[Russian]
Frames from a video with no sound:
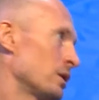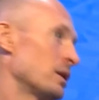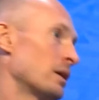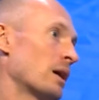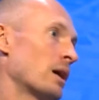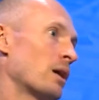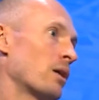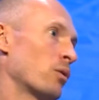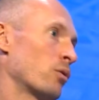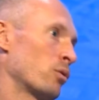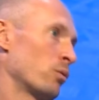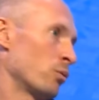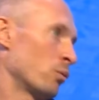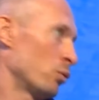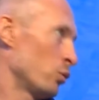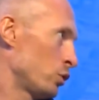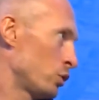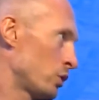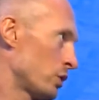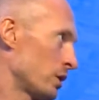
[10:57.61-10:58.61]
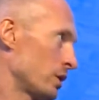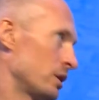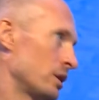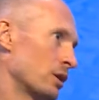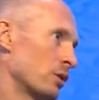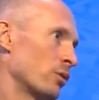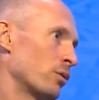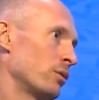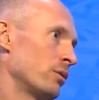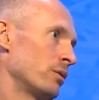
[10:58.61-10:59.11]
Да, он мучает
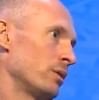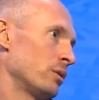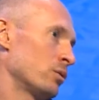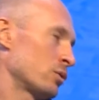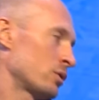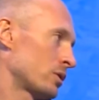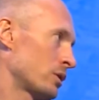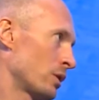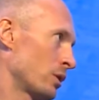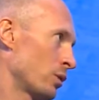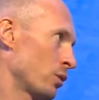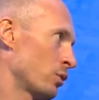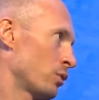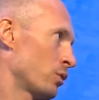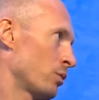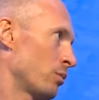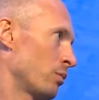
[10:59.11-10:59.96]
тебя, он не устает,